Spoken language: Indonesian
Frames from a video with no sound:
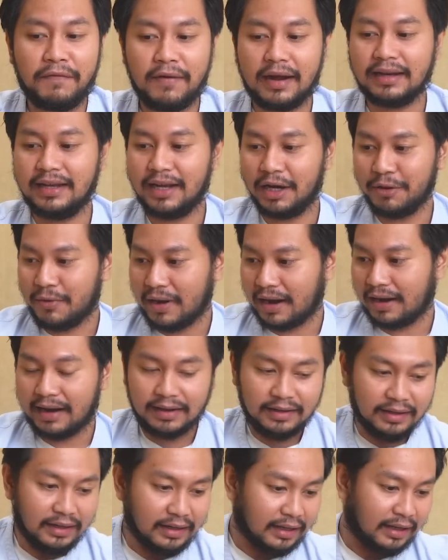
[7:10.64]
varian
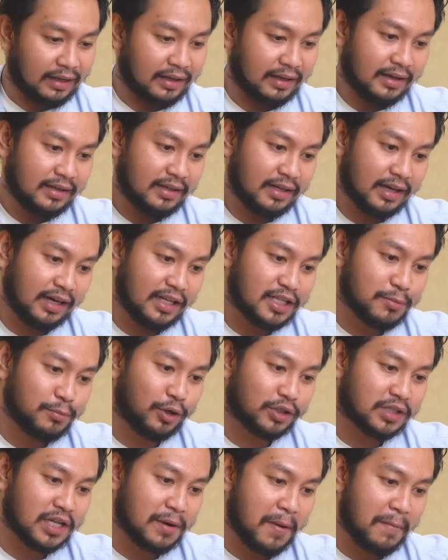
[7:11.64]
warna ini yang
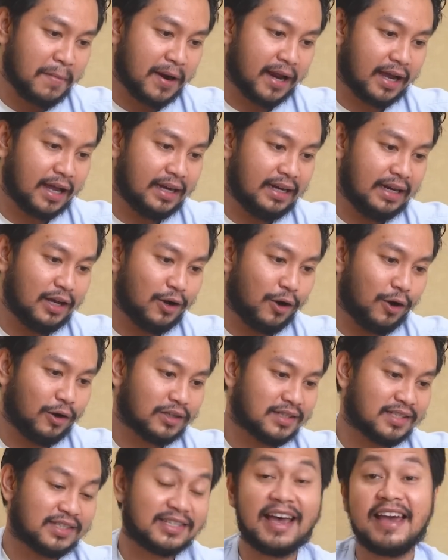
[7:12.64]
disebut sama mereka ini
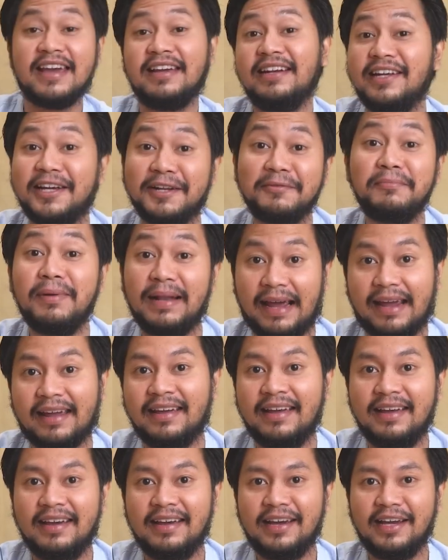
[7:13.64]
yang
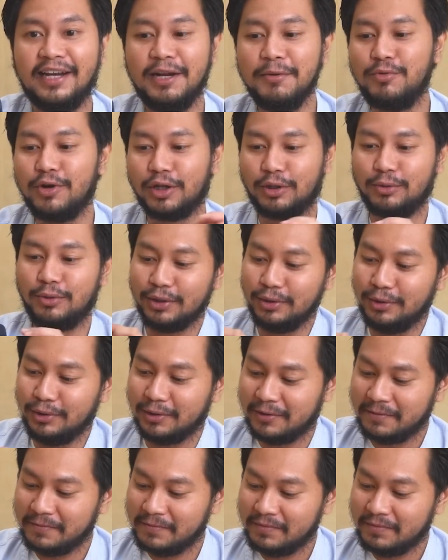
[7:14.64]
Black. Ini buat gue tuh